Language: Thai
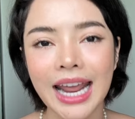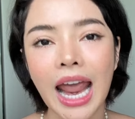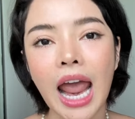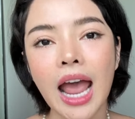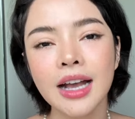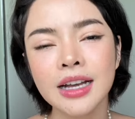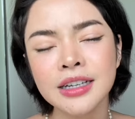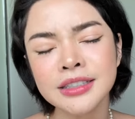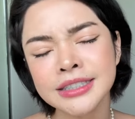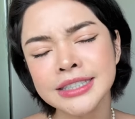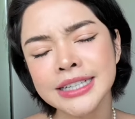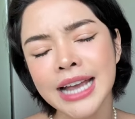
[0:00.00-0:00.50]
นะคะ
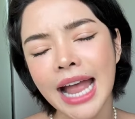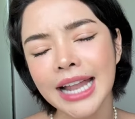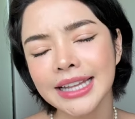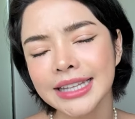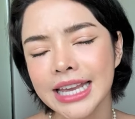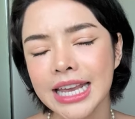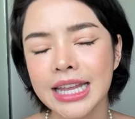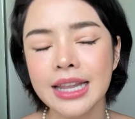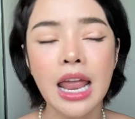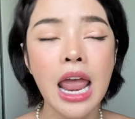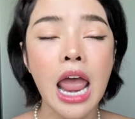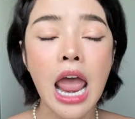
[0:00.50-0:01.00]
ก็คือการ
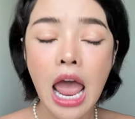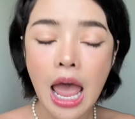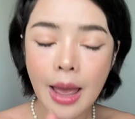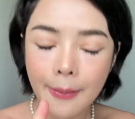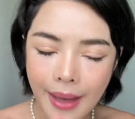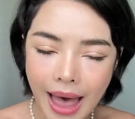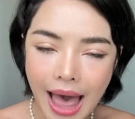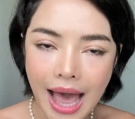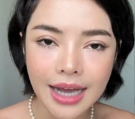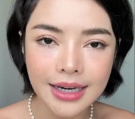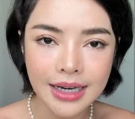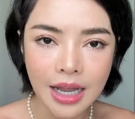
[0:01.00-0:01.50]
กิน
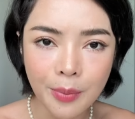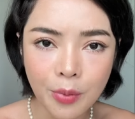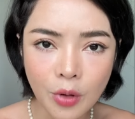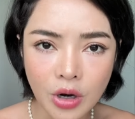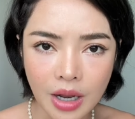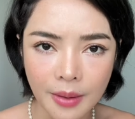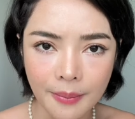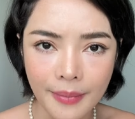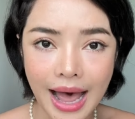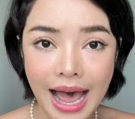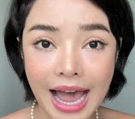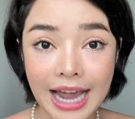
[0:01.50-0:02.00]
ผักและผ
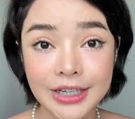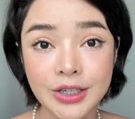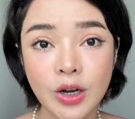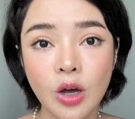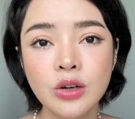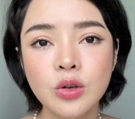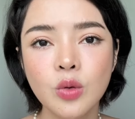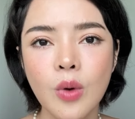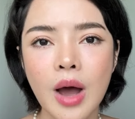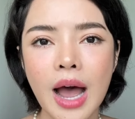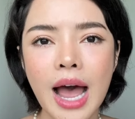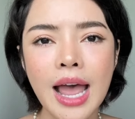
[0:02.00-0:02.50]
ลไม้เนาะ
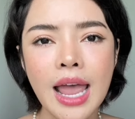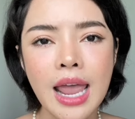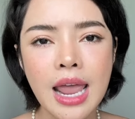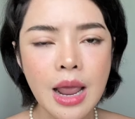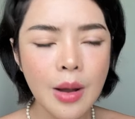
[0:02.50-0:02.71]
หรือว่า